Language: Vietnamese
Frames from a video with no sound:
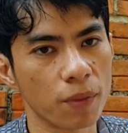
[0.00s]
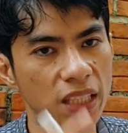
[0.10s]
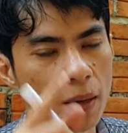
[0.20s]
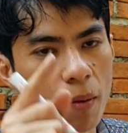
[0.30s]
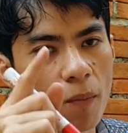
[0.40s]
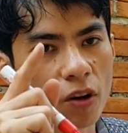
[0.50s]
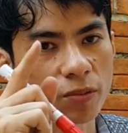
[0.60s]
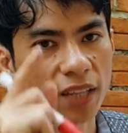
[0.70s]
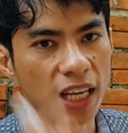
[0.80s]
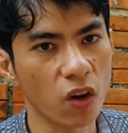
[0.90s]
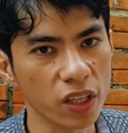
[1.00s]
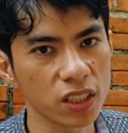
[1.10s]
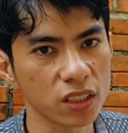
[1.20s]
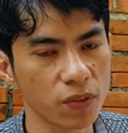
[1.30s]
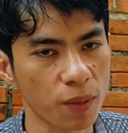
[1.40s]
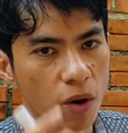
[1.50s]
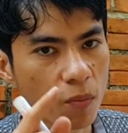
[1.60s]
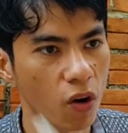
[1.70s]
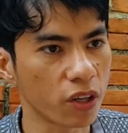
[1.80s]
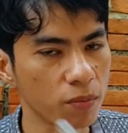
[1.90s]
còn đây ở bóng bóng chụp này lối cứ thứ bảy
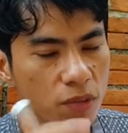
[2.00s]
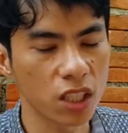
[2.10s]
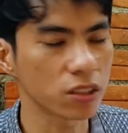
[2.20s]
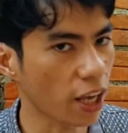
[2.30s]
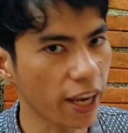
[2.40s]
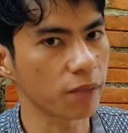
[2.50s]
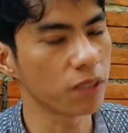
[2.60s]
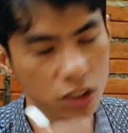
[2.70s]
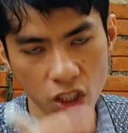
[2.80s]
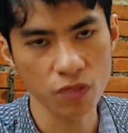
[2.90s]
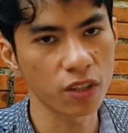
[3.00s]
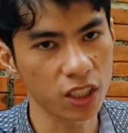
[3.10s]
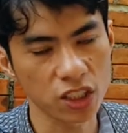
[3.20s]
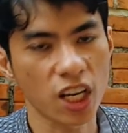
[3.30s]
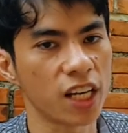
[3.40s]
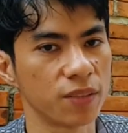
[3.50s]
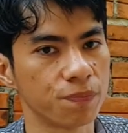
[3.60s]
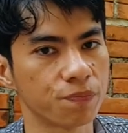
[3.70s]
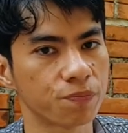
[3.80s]
bóng bóng năng miền tag miền keyword đấy chứ nào